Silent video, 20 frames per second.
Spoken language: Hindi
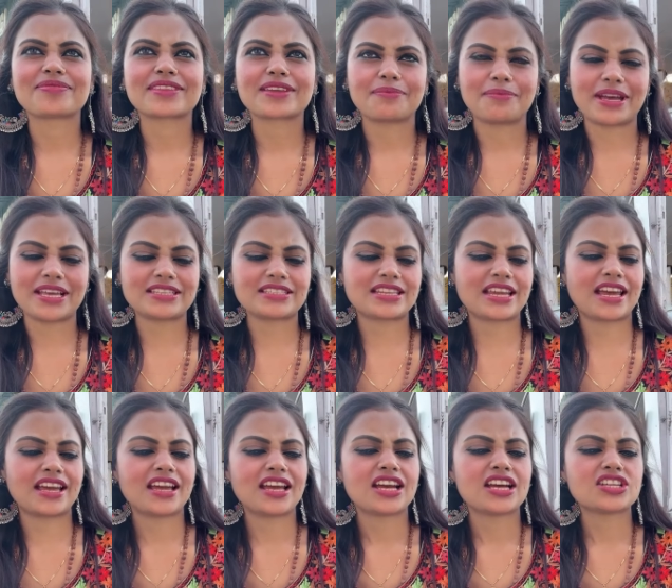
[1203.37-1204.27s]
बेस्ट है
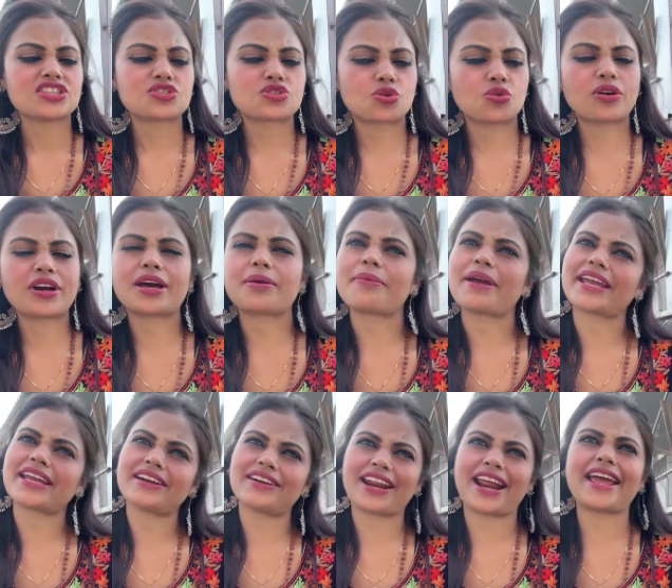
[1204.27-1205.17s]
कुकर
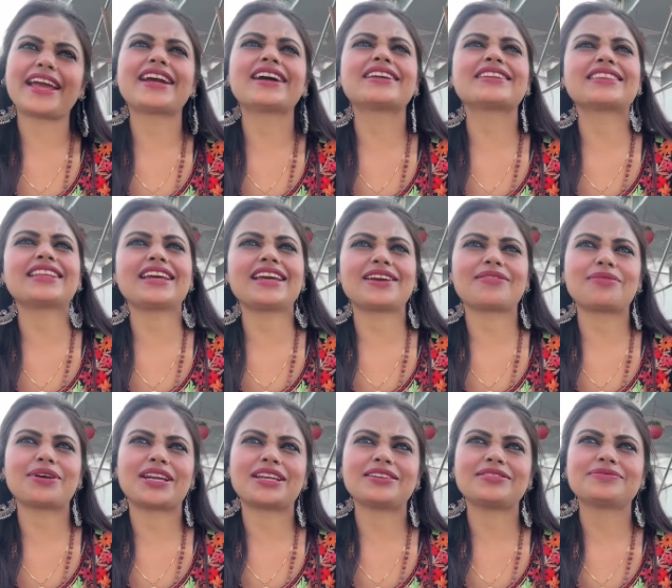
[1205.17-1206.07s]
मैगी ट्राई करते हैं एक
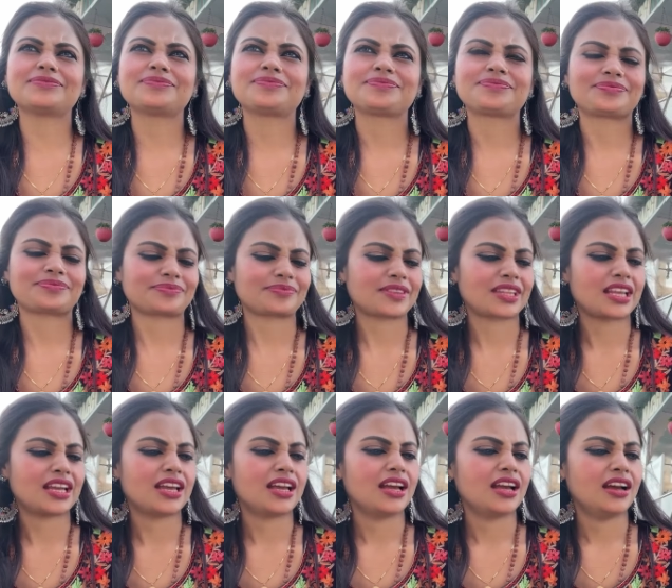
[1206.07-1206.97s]
बारी
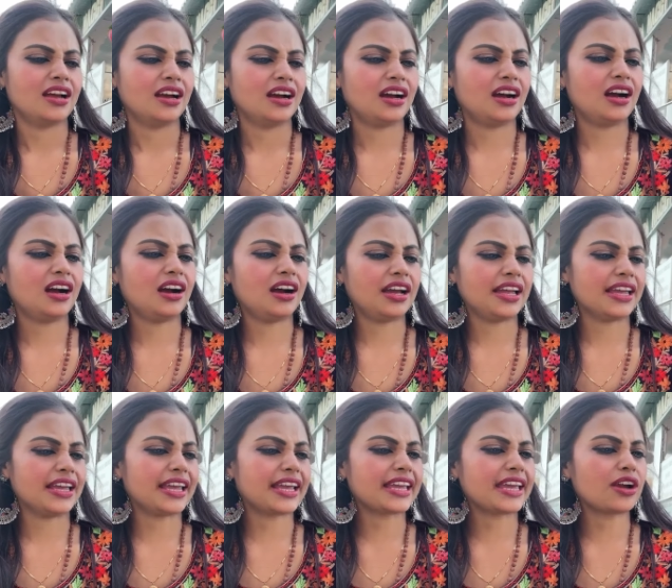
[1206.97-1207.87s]
आ,
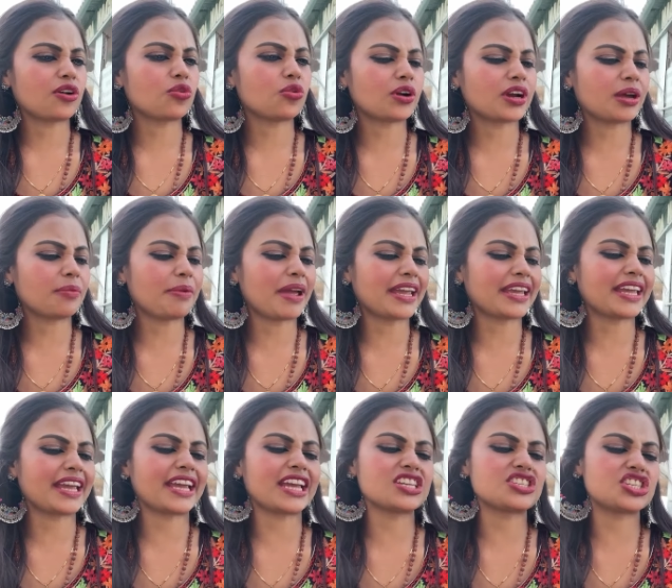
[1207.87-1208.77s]
एक है कुकर मैगी
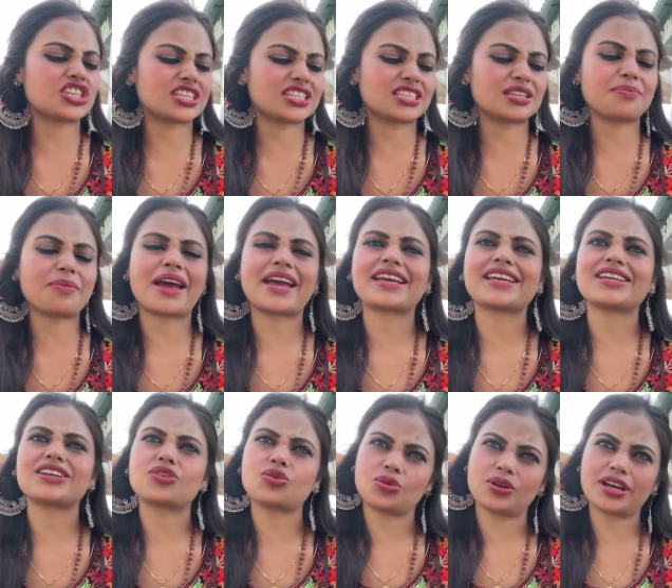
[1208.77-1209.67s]
एक है चीज़ी मैगी
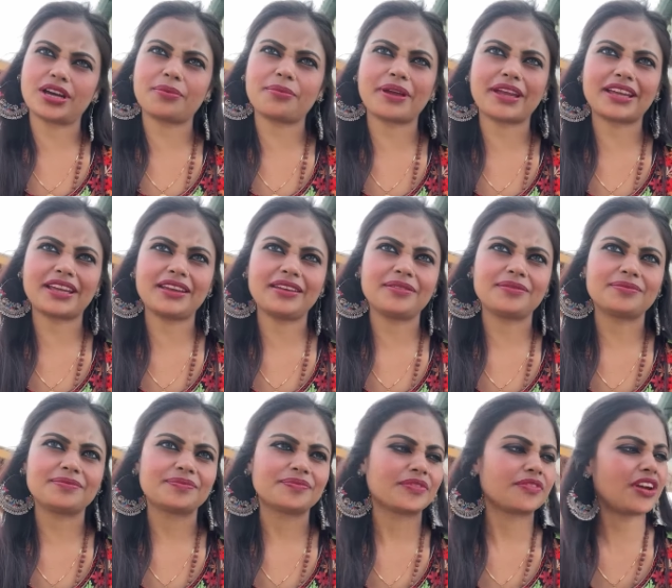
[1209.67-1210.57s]
कुकर मैगी
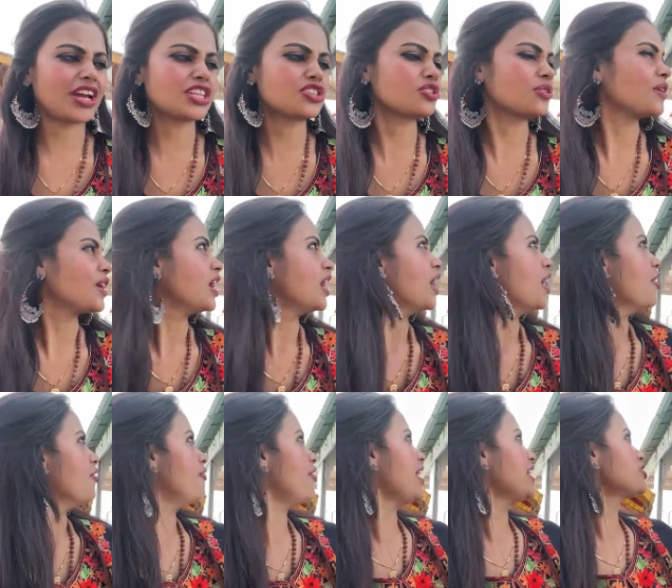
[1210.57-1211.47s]
वेज
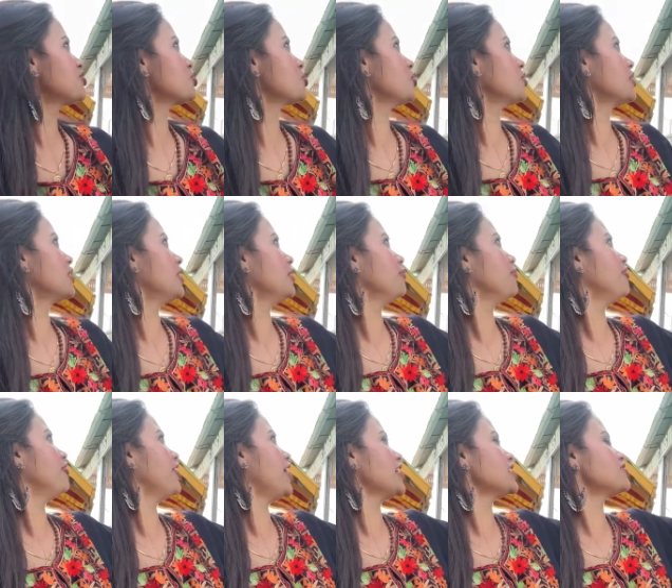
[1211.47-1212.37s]
वेज कुकर
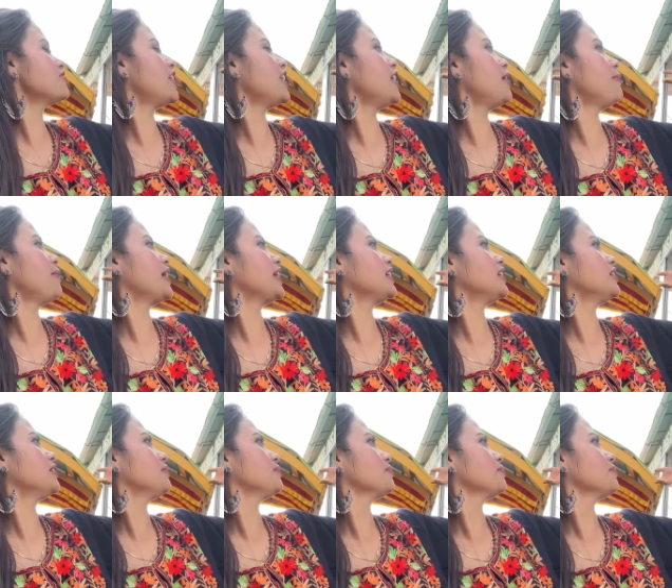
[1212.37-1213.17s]
वेज वाला मैगी